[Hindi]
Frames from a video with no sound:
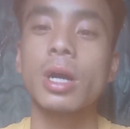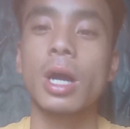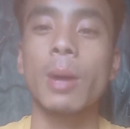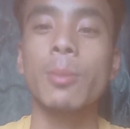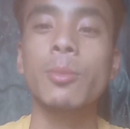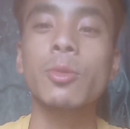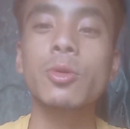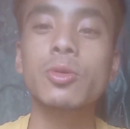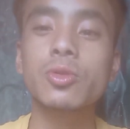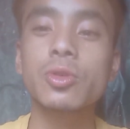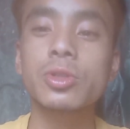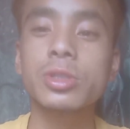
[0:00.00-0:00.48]

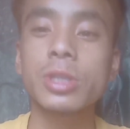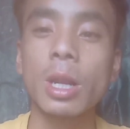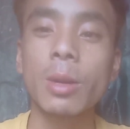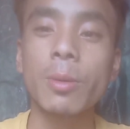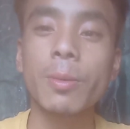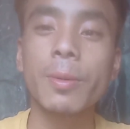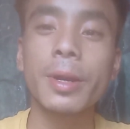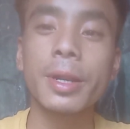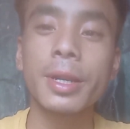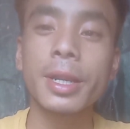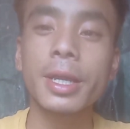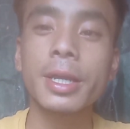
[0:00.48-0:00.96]
हम लोग तो
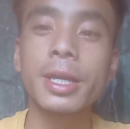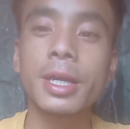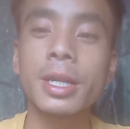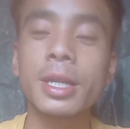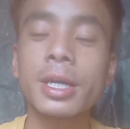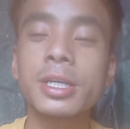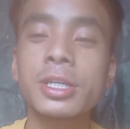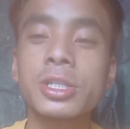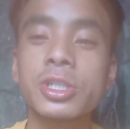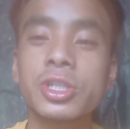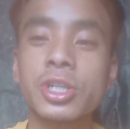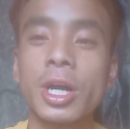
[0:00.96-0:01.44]
जानवर नहीं है
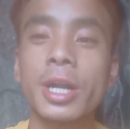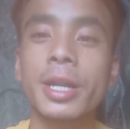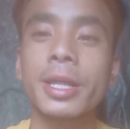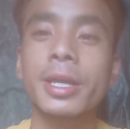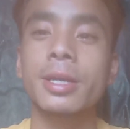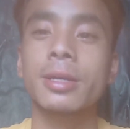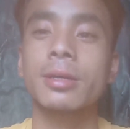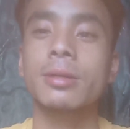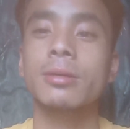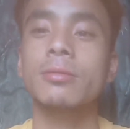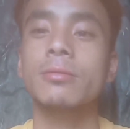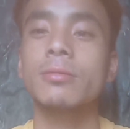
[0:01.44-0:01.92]
ना इंसान है
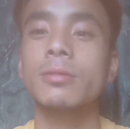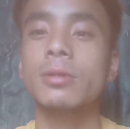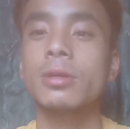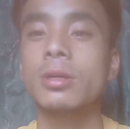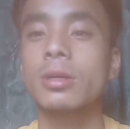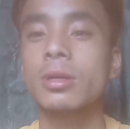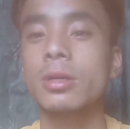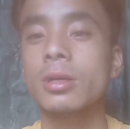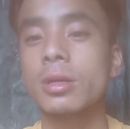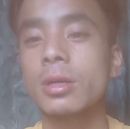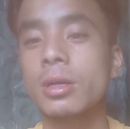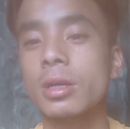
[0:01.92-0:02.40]

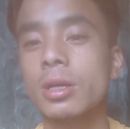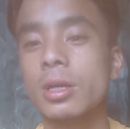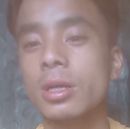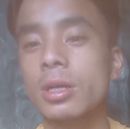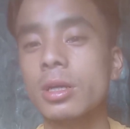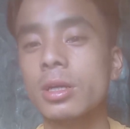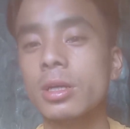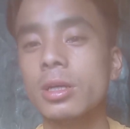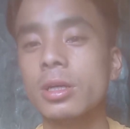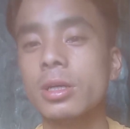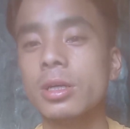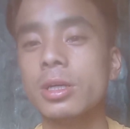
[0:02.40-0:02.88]

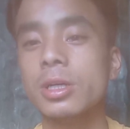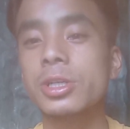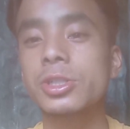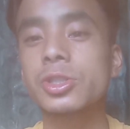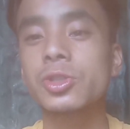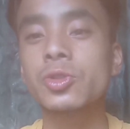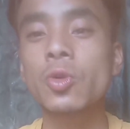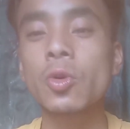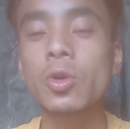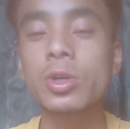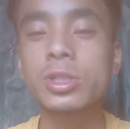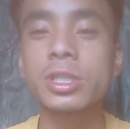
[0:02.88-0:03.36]

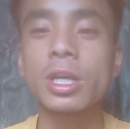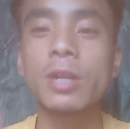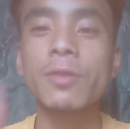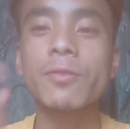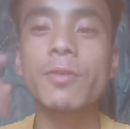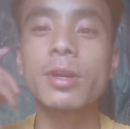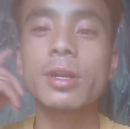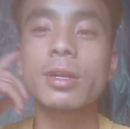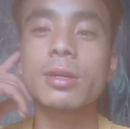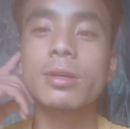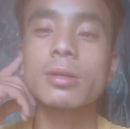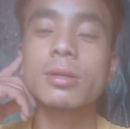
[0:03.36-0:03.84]
इट्स नॉट
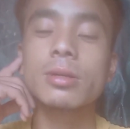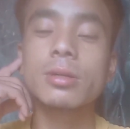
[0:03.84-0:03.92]
जानवर